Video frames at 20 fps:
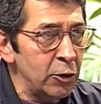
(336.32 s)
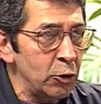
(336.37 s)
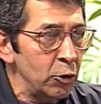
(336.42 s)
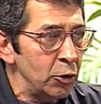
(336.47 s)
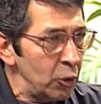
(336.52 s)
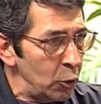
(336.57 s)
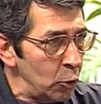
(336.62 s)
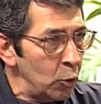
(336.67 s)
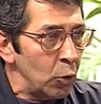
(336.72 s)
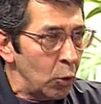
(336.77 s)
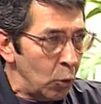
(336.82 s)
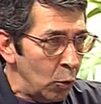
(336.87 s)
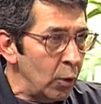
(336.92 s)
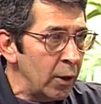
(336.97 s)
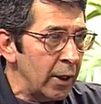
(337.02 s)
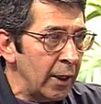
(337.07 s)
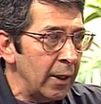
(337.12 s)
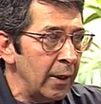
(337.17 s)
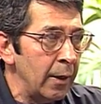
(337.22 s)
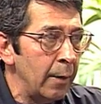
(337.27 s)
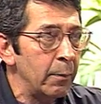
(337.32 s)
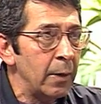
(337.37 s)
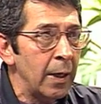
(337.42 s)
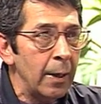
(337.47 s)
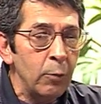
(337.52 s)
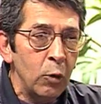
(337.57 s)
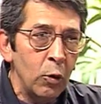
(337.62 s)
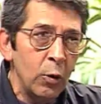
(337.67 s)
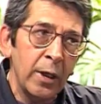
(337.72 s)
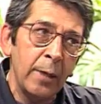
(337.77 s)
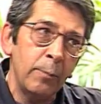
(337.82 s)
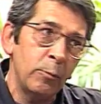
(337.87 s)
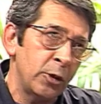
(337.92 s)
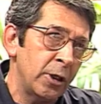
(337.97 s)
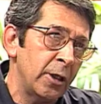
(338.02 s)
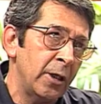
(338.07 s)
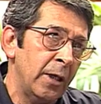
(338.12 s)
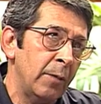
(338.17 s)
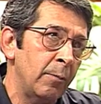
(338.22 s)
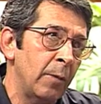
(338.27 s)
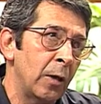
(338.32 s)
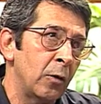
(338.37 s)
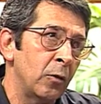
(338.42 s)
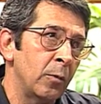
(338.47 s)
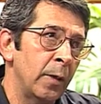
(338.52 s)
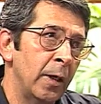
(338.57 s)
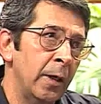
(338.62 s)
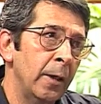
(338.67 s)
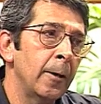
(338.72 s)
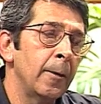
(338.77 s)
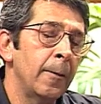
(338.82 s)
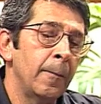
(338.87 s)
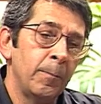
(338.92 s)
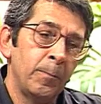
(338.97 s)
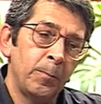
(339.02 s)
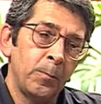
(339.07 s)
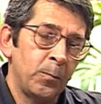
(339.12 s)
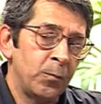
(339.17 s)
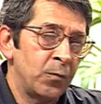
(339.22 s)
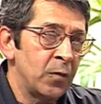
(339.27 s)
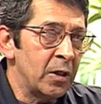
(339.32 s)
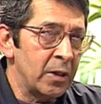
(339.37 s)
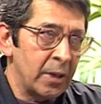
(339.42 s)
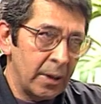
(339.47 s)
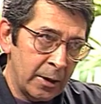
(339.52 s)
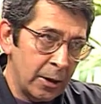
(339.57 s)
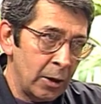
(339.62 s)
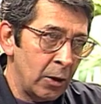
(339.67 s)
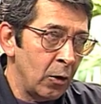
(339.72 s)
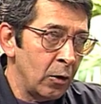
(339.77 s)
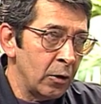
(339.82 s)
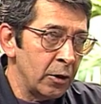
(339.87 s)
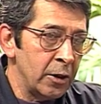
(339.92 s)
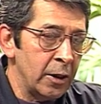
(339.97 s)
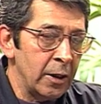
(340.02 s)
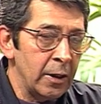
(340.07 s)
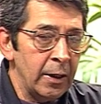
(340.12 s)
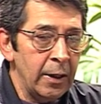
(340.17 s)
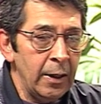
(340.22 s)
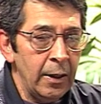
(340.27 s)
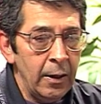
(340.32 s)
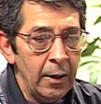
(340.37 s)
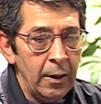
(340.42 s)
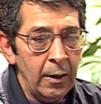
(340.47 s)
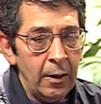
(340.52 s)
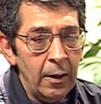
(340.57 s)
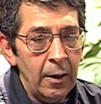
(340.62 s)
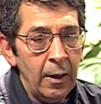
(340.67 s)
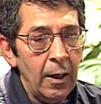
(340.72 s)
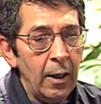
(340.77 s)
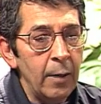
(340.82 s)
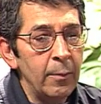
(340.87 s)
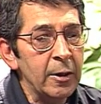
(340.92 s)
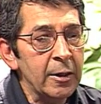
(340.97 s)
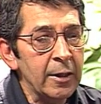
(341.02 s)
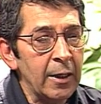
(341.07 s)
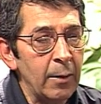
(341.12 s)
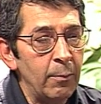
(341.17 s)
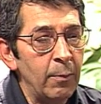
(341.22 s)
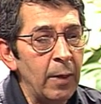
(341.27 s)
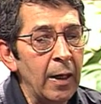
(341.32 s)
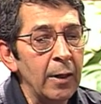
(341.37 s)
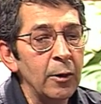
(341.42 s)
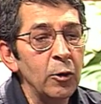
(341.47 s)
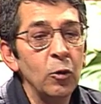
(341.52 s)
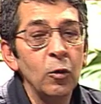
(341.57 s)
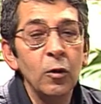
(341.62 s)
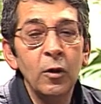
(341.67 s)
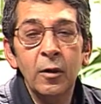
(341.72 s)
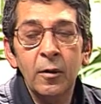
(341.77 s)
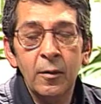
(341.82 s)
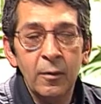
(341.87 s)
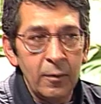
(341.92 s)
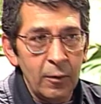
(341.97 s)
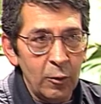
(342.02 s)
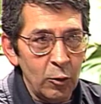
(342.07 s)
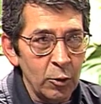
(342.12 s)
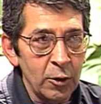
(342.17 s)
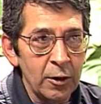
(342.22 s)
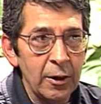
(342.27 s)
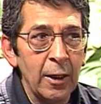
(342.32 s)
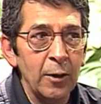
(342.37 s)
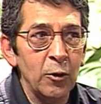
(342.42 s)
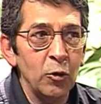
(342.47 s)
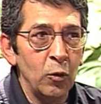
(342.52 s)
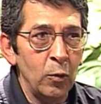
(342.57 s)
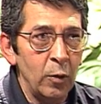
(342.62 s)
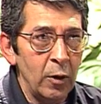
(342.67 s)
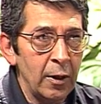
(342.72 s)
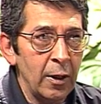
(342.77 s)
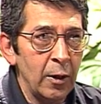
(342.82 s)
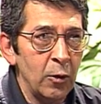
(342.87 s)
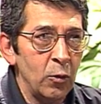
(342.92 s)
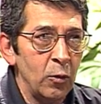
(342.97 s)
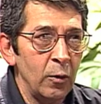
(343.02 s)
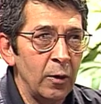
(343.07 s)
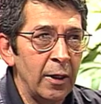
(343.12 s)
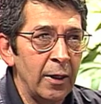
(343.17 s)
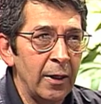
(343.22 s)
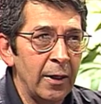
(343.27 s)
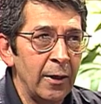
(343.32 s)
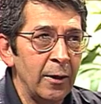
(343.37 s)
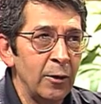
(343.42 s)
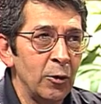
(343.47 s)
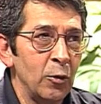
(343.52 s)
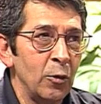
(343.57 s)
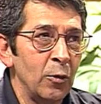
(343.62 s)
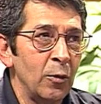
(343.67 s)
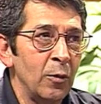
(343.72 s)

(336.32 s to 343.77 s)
तो जरूर होगी अब कब होगी मुझे नहीं मालूम सच ए लॉन्ग जर्नी सच ए लॉन्ग जर्नी अब इसके बाद लोग गुस्ताद नोबल का रोल देखें तो